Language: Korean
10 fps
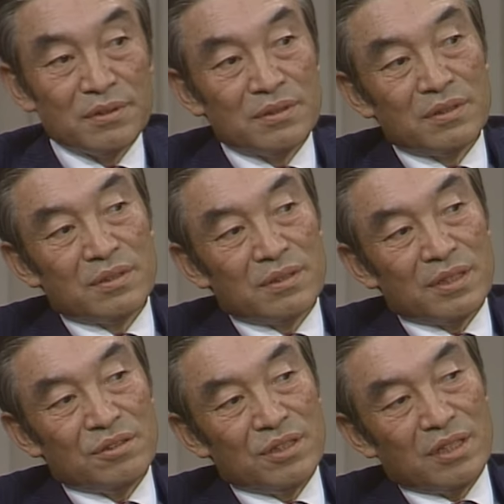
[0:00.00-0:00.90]
네.
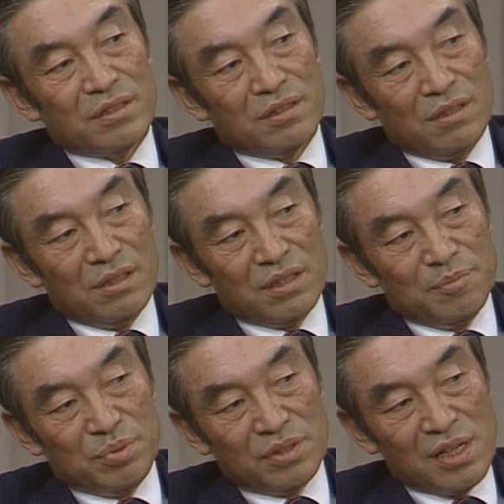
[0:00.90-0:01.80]
안저에 가서 저
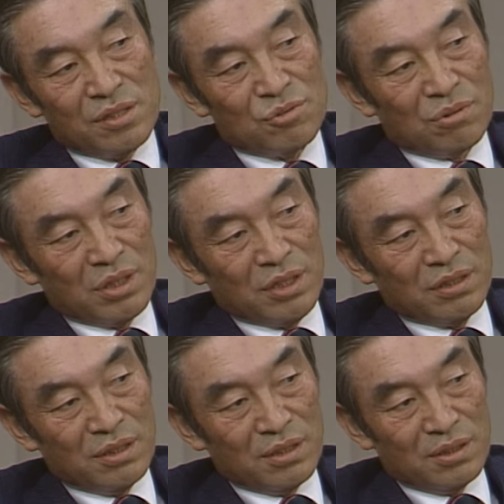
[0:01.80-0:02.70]
깊은 산 속에
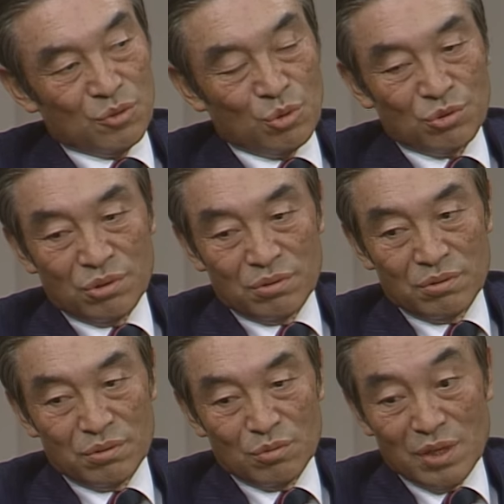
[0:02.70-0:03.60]
가서
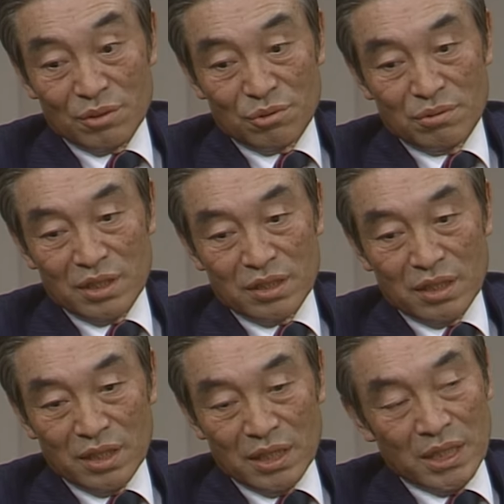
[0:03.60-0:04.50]
농촌 활동을
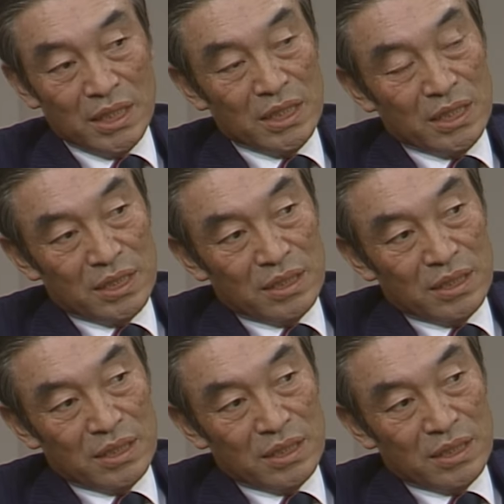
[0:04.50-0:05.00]
하다가 네.